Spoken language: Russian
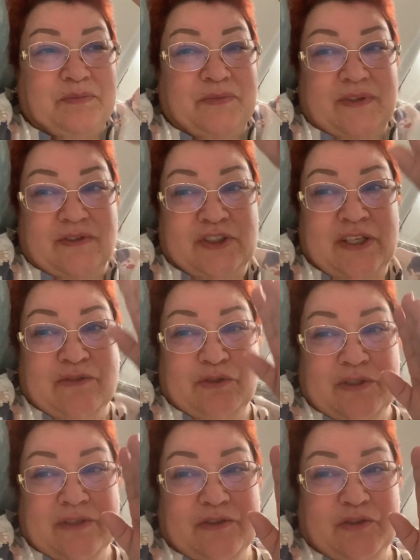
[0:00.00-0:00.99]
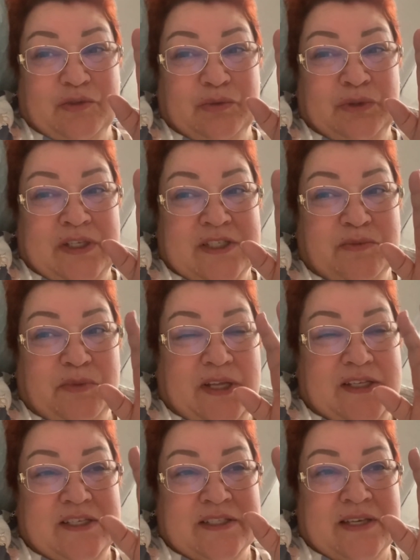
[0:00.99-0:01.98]
Вот так вот у нас была
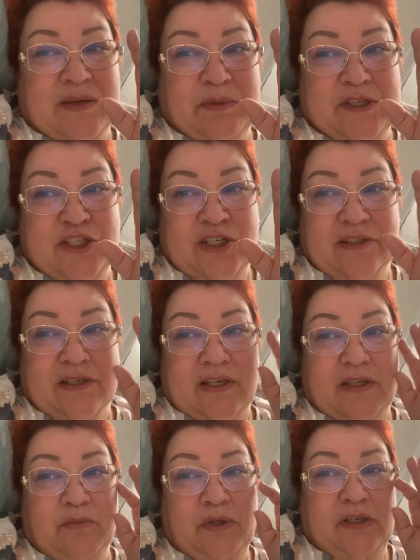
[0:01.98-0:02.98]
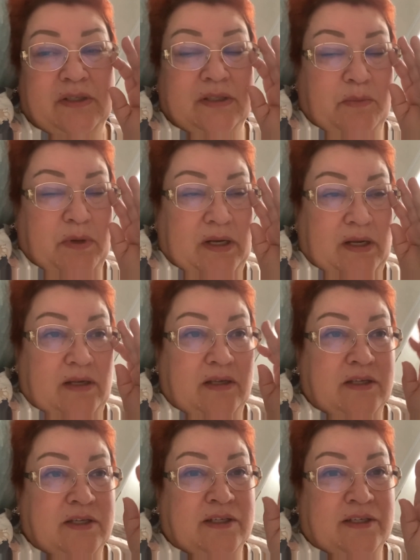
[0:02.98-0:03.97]
детская площадка и были тополя.
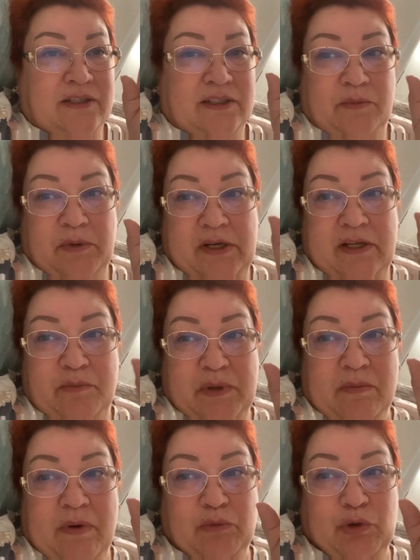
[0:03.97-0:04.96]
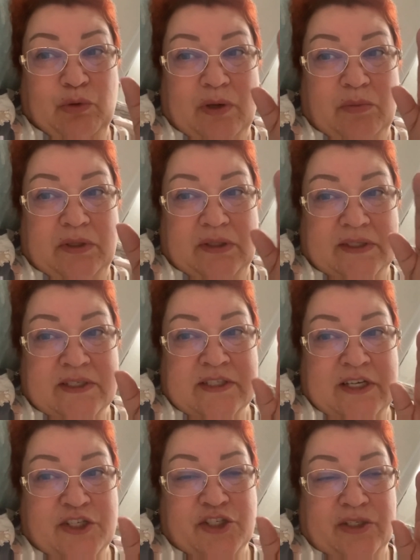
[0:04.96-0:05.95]
Тополей прямо много было
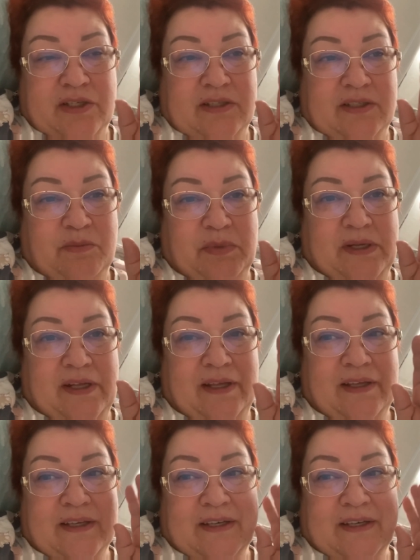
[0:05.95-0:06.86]
насажено, тополей.